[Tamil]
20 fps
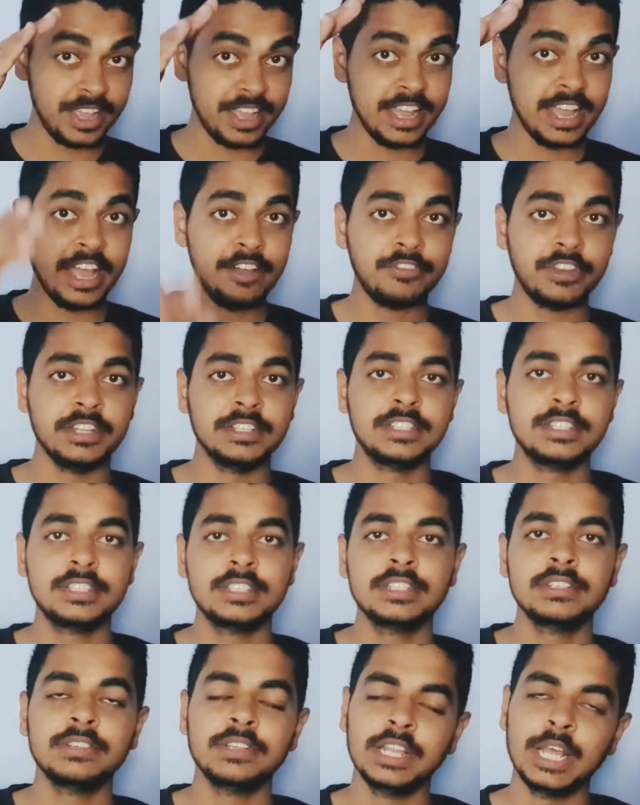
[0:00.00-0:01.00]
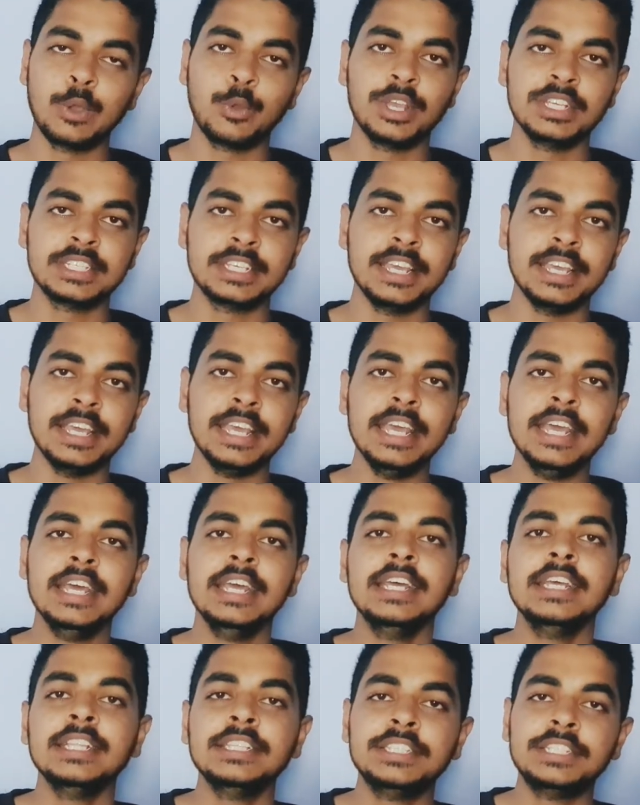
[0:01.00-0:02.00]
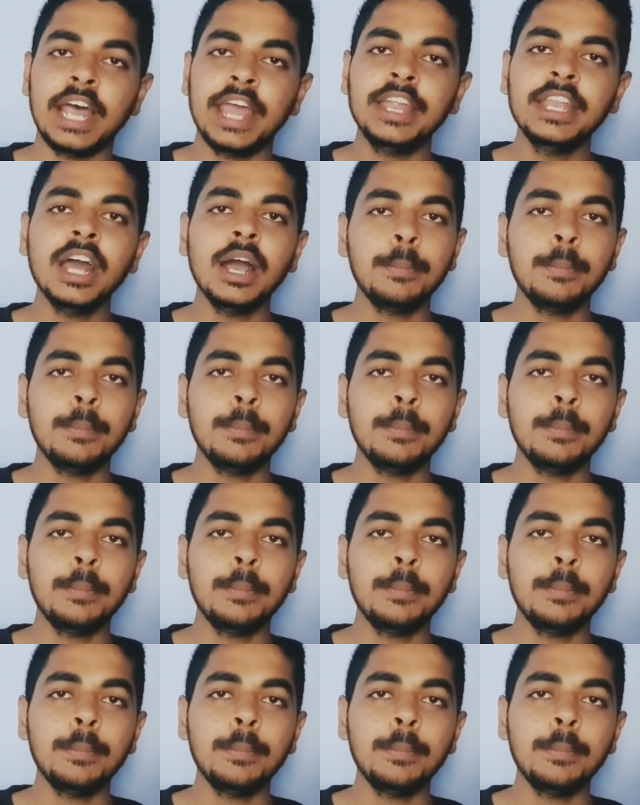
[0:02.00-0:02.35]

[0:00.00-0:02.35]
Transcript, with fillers: ஹே ஃப்ரெண்ட்ஸ் நான் உங்கள் எஸ்கே சைனா